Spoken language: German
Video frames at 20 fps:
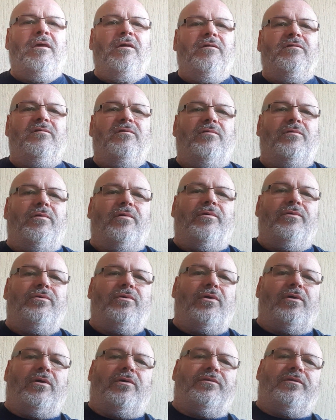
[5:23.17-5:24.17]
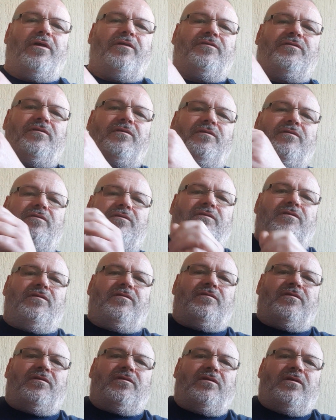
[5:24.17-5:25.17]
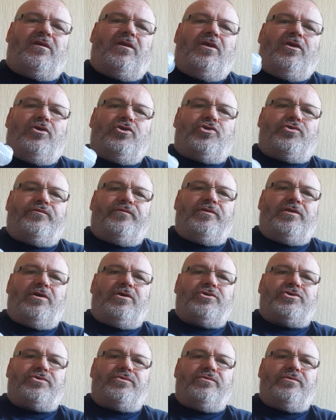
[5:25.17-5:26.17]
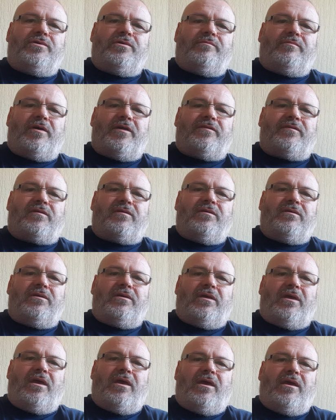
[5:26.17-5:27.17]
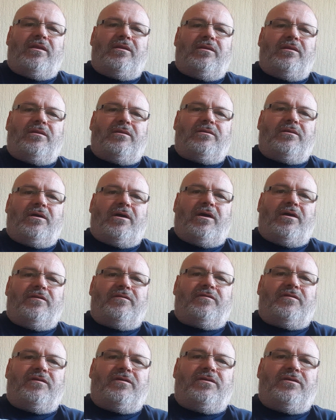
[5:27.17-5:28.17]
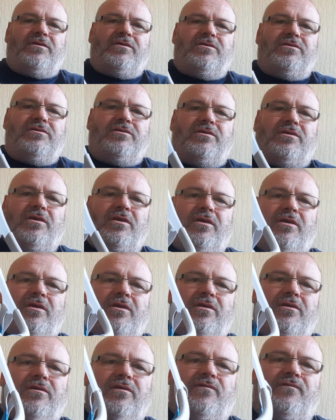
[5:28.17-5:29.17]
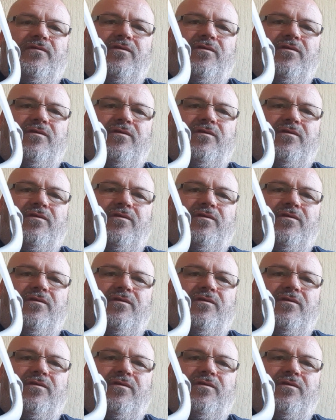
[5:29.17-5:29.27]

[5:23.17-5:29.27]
So, ja, das ist diese wunderschöne Maske N30i. Ich